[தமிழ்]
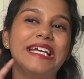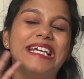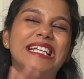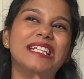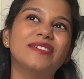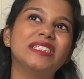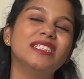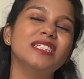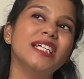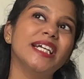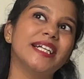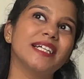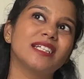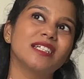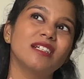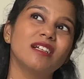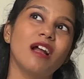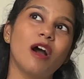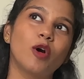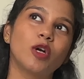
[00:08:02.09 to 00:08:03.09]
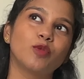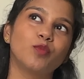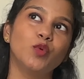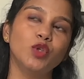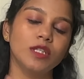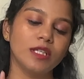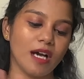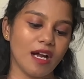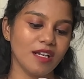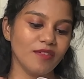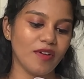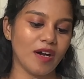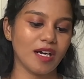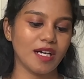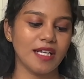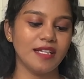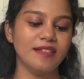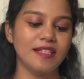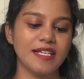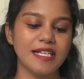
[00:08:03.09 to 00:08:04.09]
இது வந்து கிட்டத்தட்ட நான் ஒரு மூணு நாள்
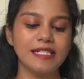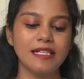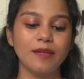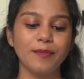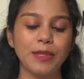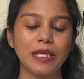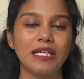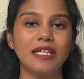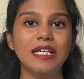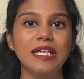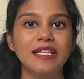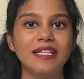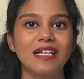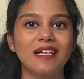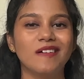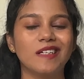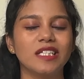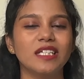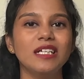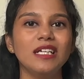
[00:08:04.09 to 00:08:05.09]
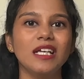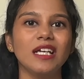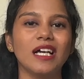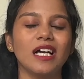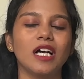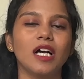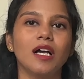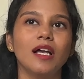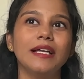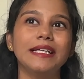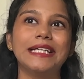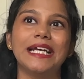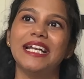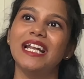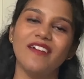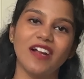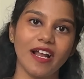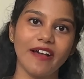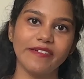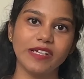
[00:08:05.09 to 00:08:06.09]
வாங்கினேன் இந்த ரீசன் being இதுல வந்து நீங்க என்ன
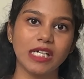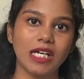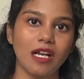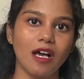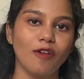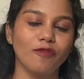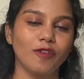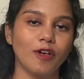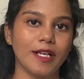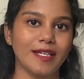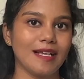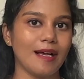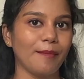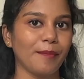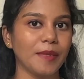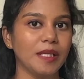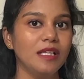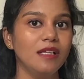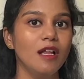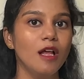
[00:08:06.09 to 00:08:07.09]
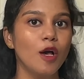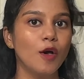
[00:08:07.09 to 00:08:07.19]
வேணா வைக்கலாம் ஃபார் எக்ஸாம்பிள்